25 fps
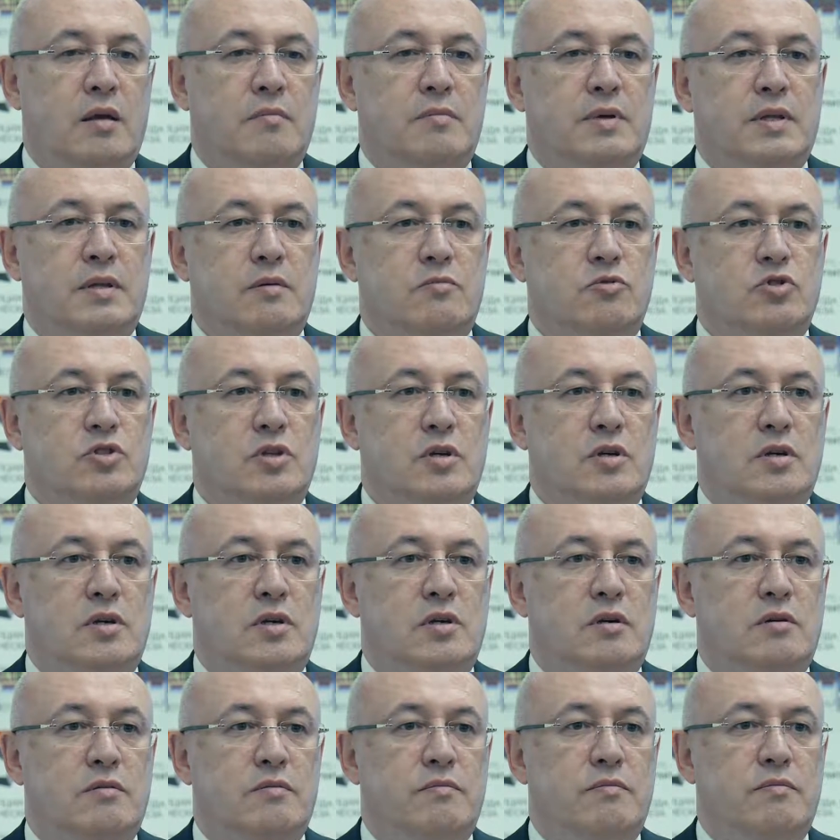Потому
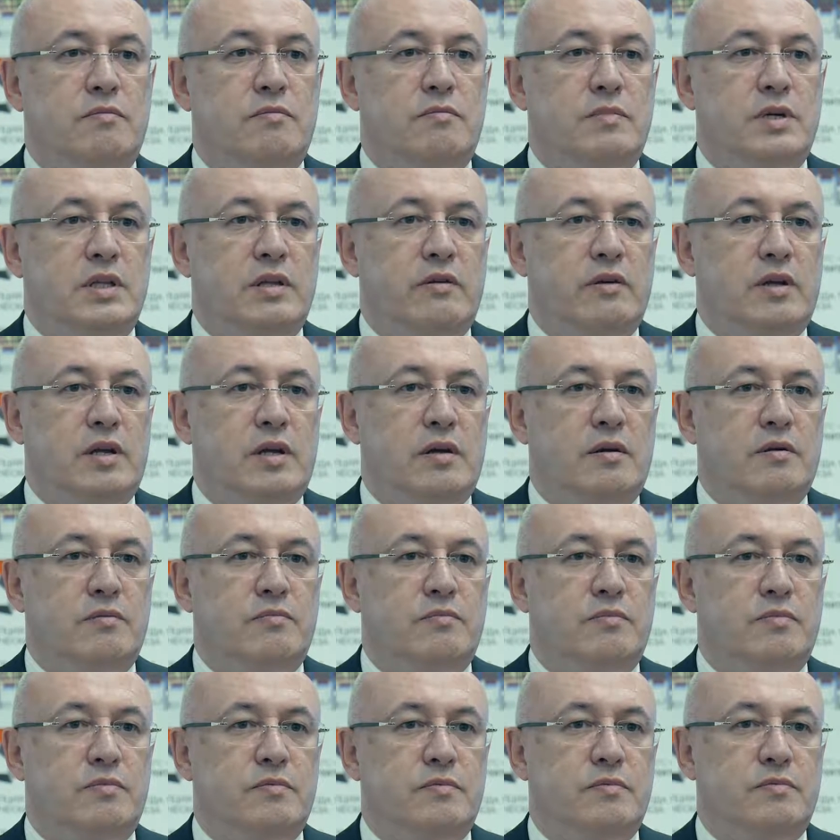что мы, наверное,
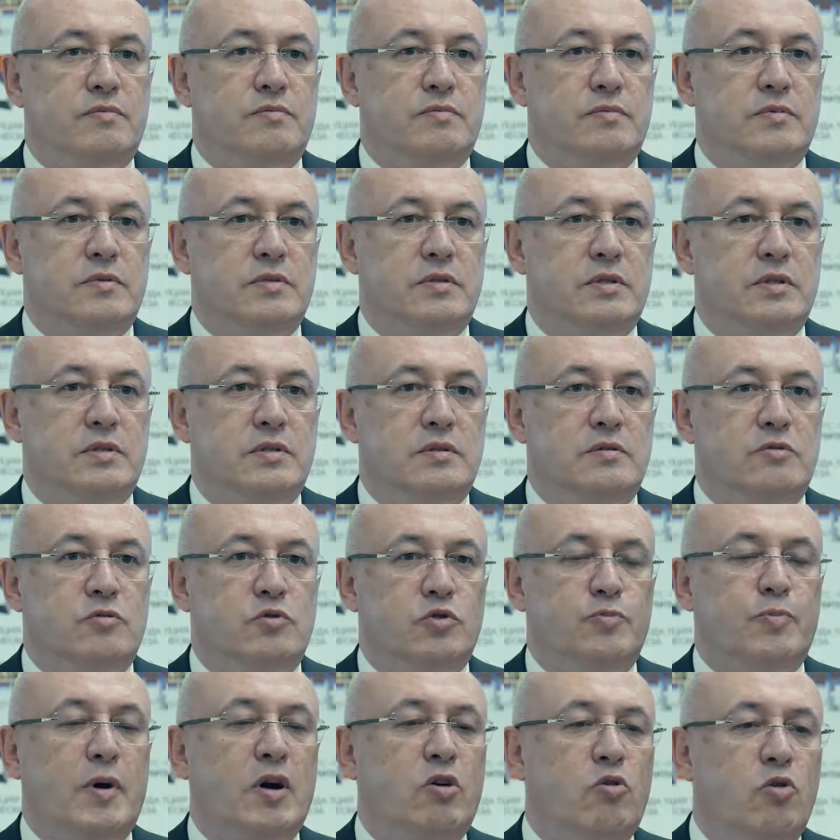
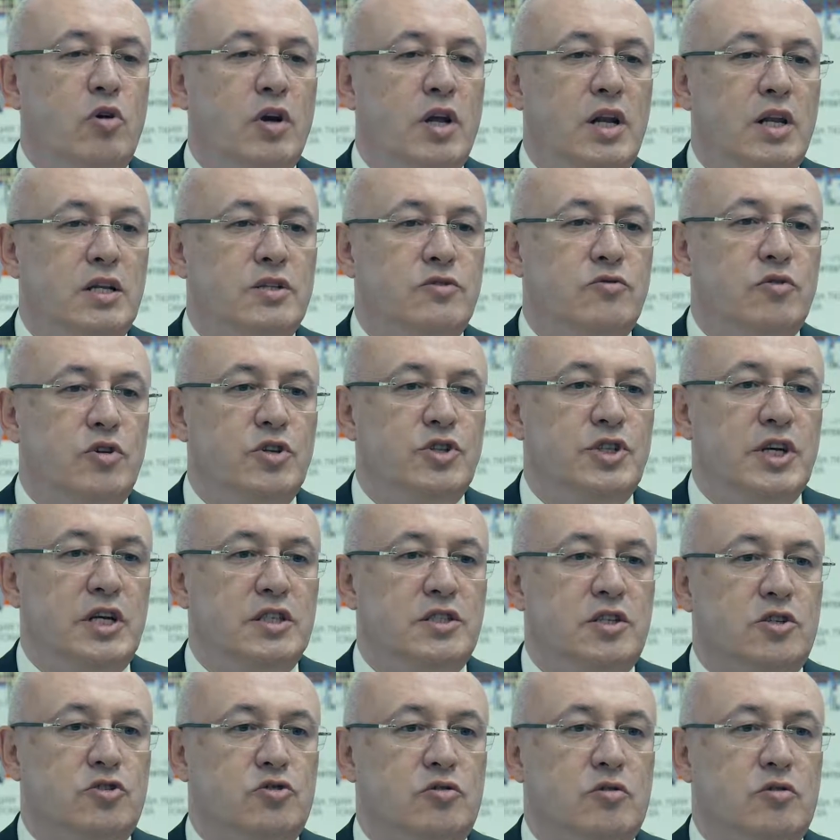успокоились в той части,